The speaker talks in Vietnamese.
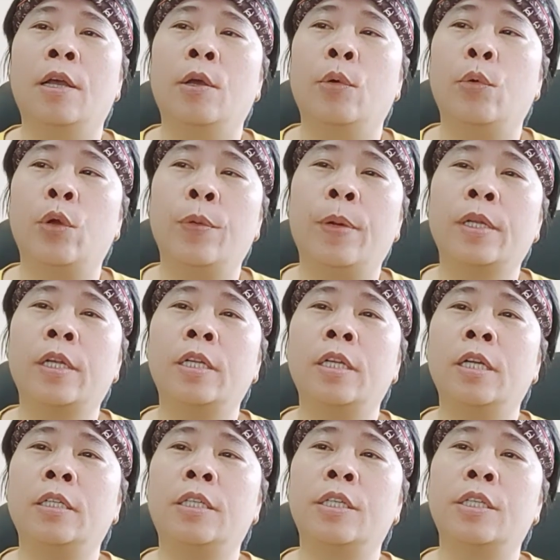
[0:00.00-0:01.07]
Ủy ban Nhân
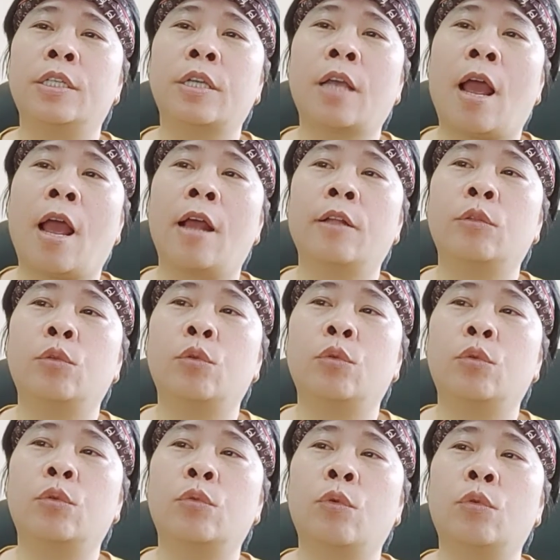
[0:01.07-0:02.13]
dân thị xã,
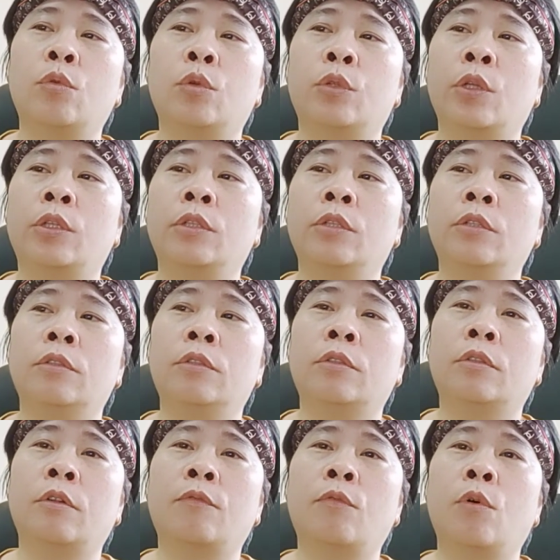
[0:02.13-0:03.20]
thành phố thuộc tỉnh,
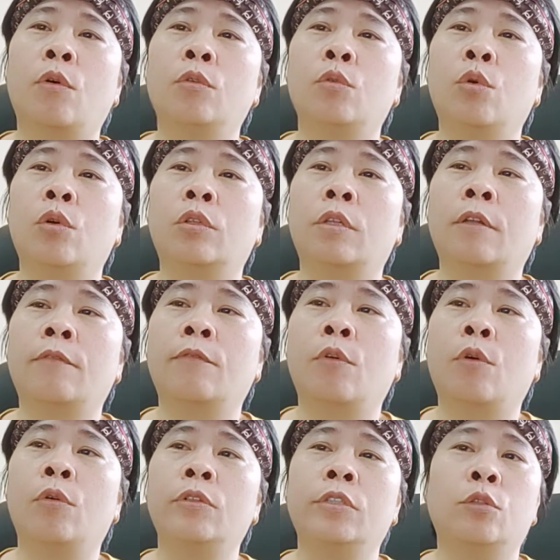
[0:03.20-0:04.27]
thành phố thuộc thành
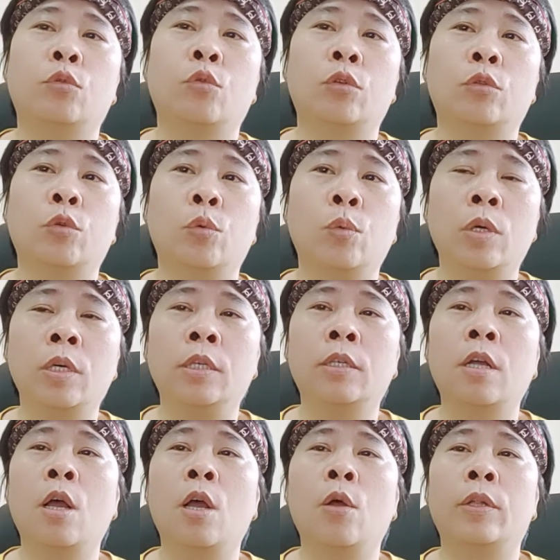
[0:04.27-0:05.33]
phố trực thuộc Trung ương
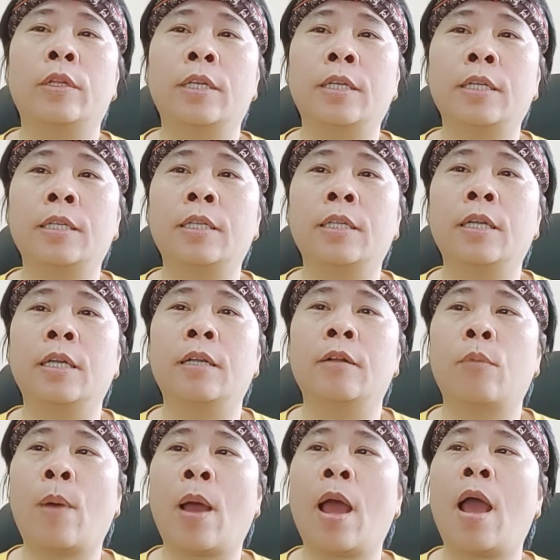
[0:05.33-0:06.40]
loại 2 và loại
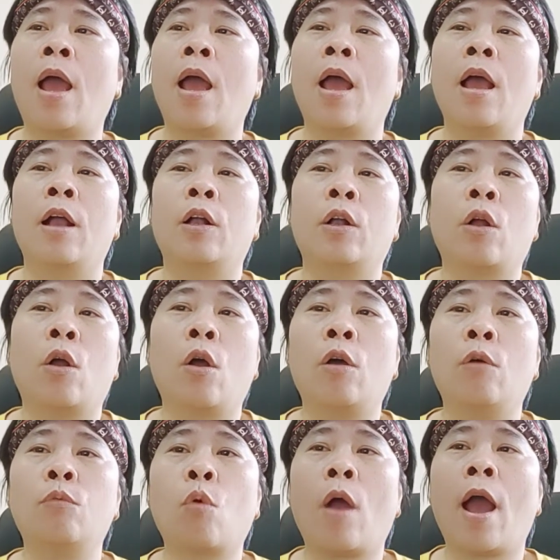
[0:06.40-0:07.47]
3 có
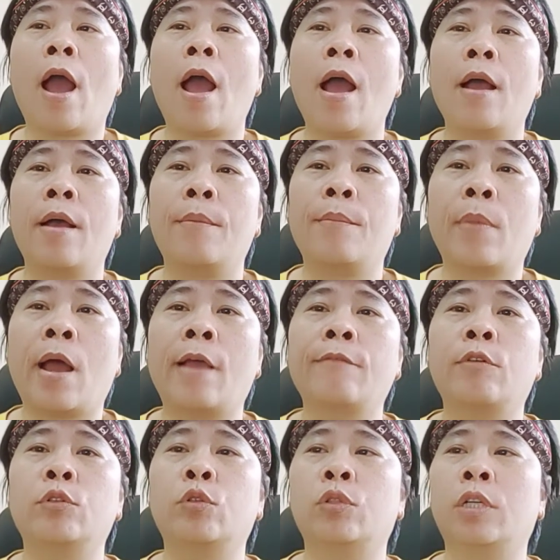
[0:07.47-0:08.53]
không quá hai phó chủ
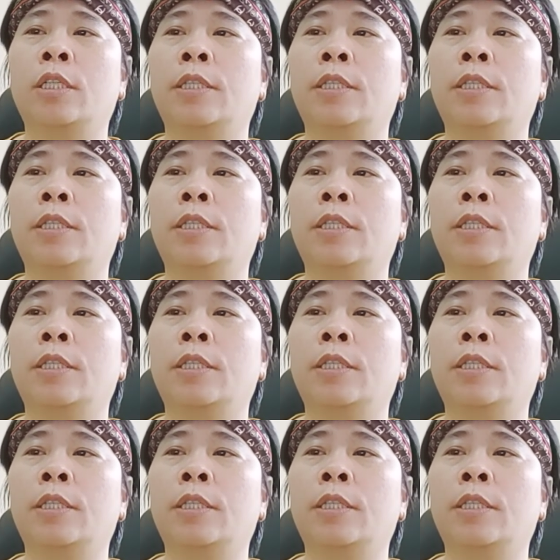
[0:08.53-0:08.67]
tịch.